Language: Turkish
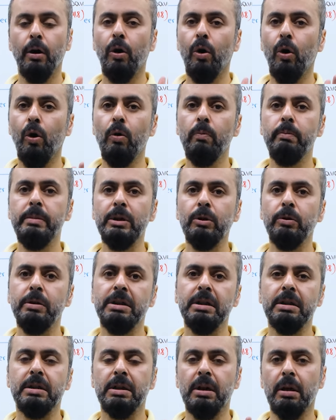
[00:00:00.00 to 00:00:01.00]

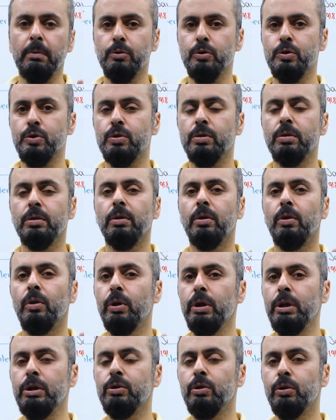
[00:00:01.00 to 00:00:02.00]
11-12 Trablus,
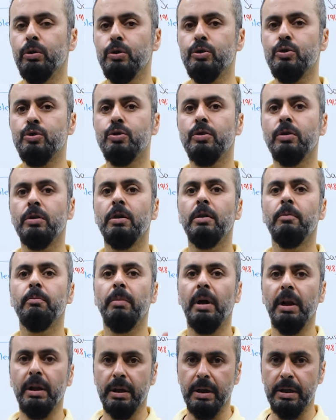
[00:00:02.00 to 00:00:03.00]
12-13
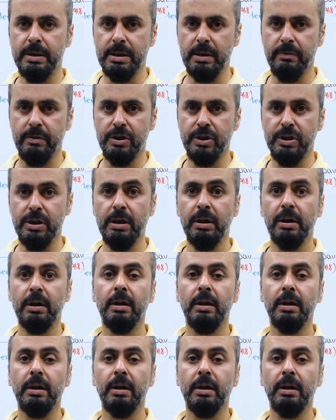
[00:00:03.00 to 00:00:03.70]
Balkan Savaşı,